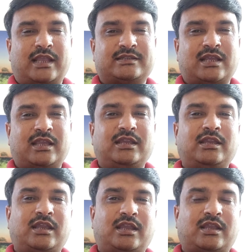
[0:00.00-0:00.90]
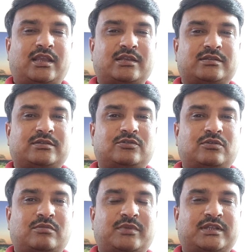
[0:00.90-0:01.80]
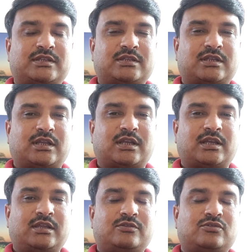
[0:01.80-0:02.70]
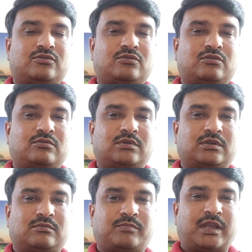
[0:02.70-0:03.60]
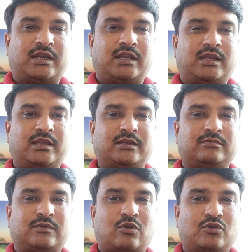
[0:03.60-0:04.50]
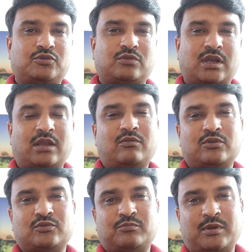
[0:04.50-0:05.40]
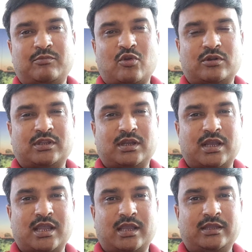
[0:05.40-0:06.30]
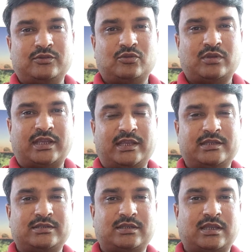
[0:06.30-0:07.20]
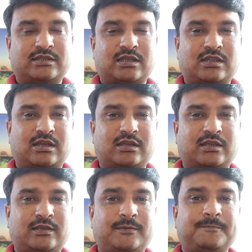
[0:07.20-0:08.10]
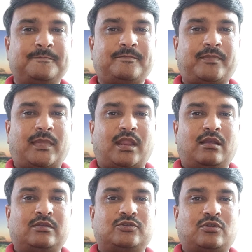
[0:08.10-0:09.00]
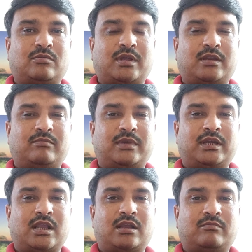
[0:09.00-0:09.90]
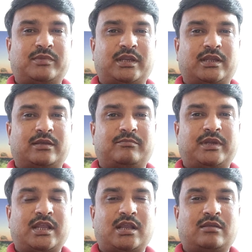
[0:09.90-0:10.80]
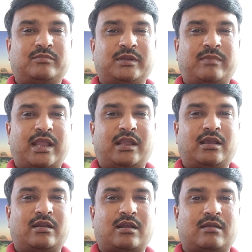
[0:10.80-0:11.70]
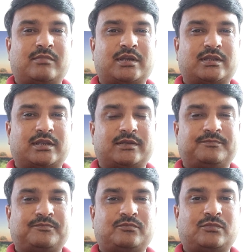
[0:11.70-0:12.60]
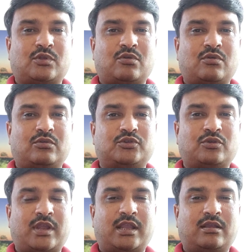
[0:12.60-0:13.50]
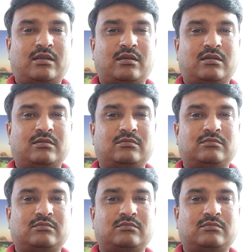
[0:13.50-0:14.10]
ऐसा ही एक केस जो हम डिस्कस करेंगे जो पहले हो चुका है और सुप्रीम कोर्ट तक गया है तो केस ऐसा था कि जो हमारे मीडिया कंपनी है मीडिया कंपनी में एंकर काम करते हैं तो जो एंकर